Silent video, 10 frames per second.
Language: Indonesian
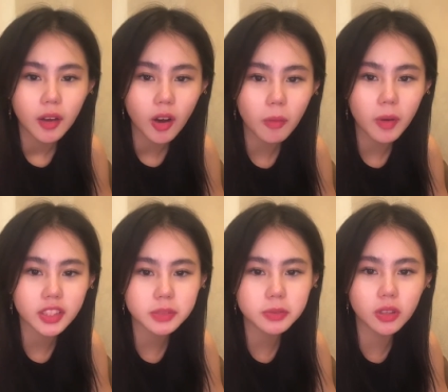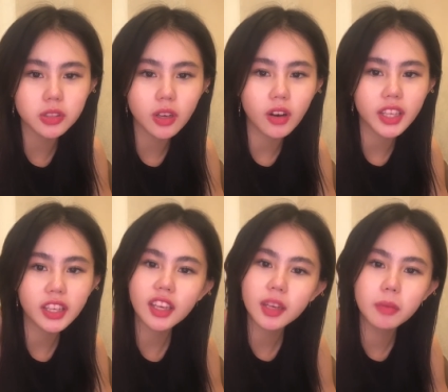Kamu mantas medojoi,
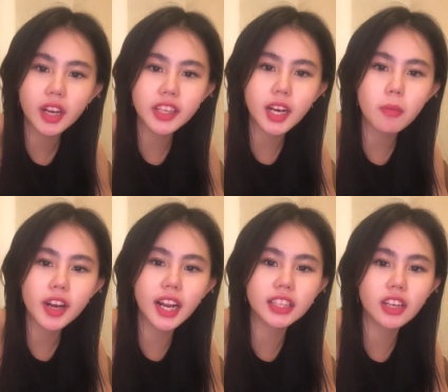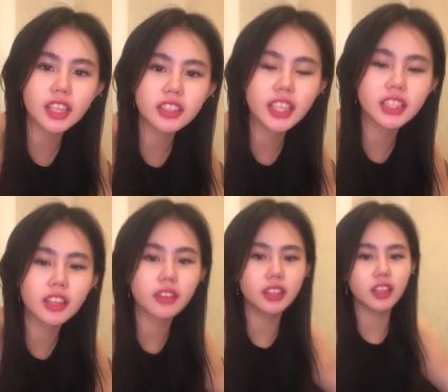bukannya kamu ada lato-lato yang
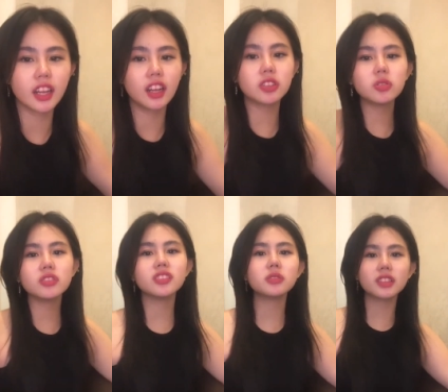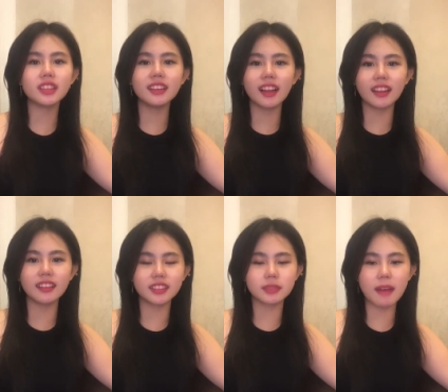deril itu itu ketinggalan
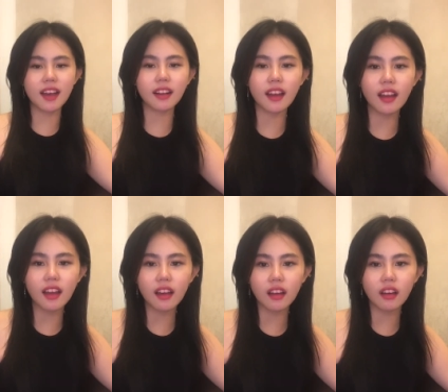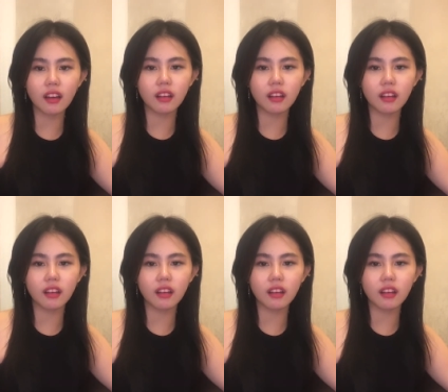di Semarang.